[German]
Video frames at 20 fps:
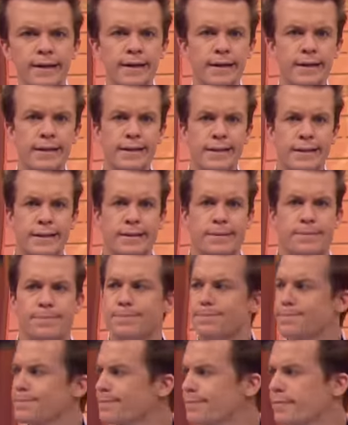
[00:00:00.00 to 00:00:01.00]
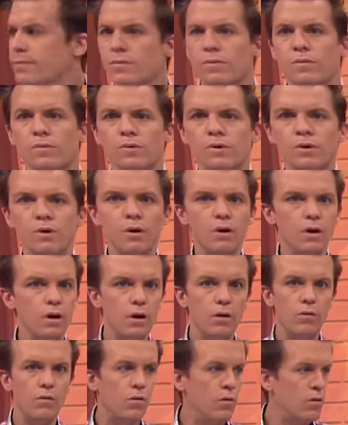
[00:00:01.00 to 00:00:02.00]
Äh, ja, frag mich.
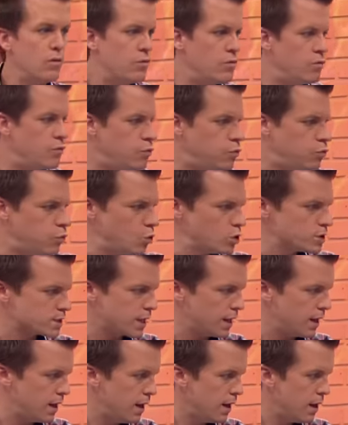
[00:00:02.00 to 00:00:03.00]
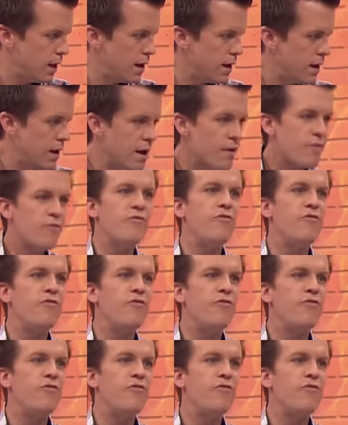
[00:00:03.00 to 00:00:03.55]
Wusel, ja.